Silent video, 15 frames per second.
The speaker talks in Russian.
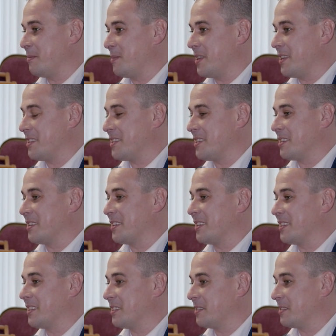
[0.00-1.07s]
иметь
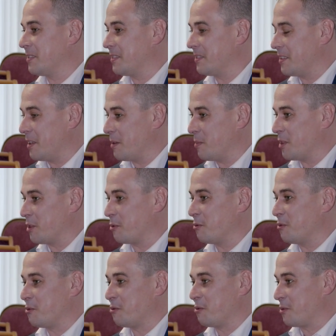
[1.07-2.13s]
элементы
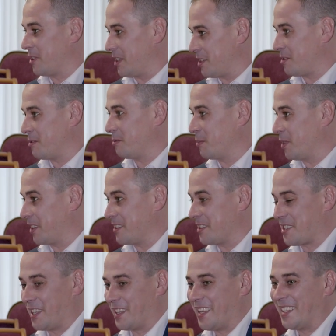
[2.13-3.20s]
культуры нашего
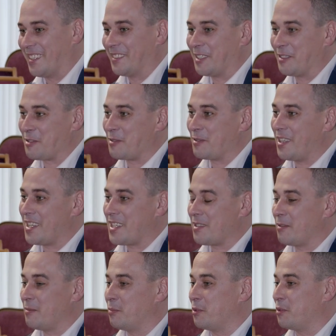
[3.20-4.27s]
многонационального
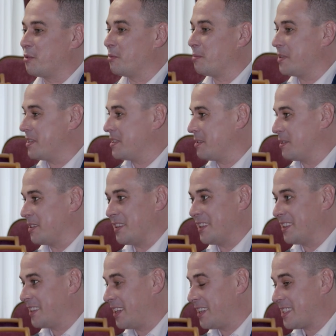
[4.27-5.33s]
государства, будь то песни
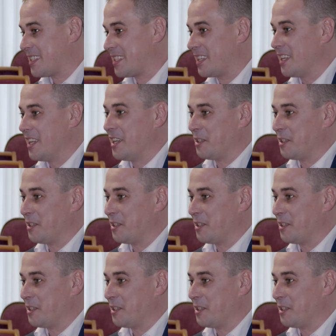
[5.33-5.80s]
или танцы,